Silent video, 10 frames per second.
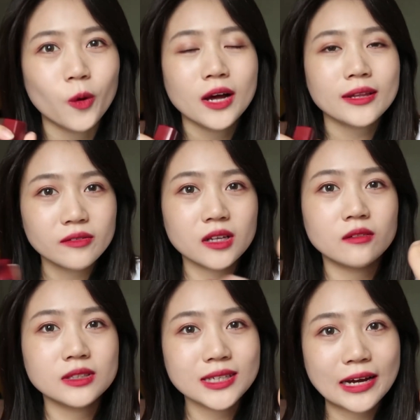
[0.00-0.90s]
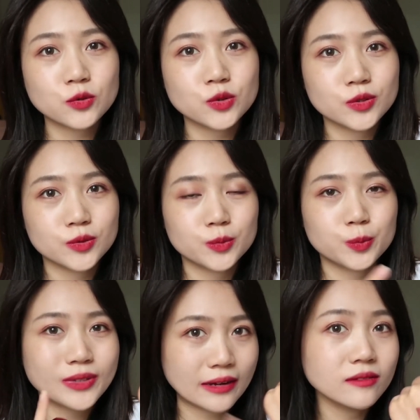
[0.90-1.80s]
这个味道闻起来就是不
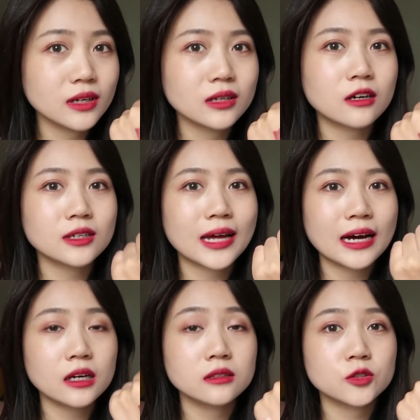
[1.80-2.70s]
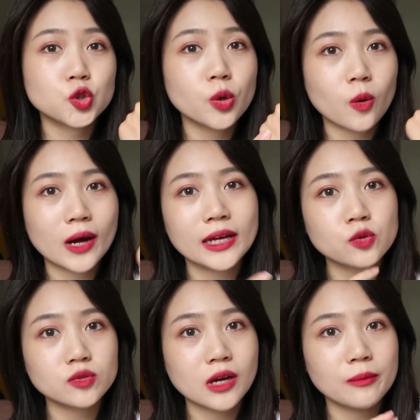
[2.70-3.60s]
难闻，而且它很顺滑，它涂
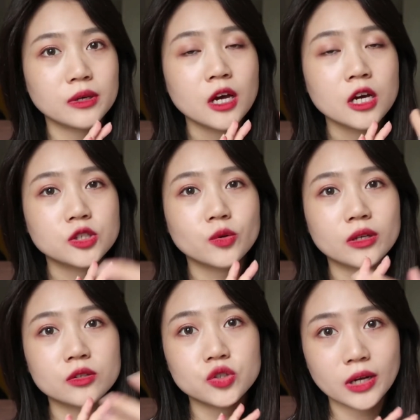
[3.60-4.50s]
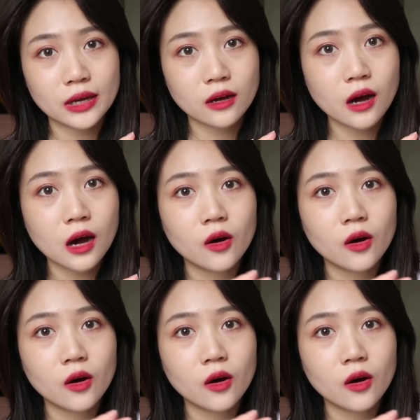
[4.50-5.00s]
起来比优野的质感要好。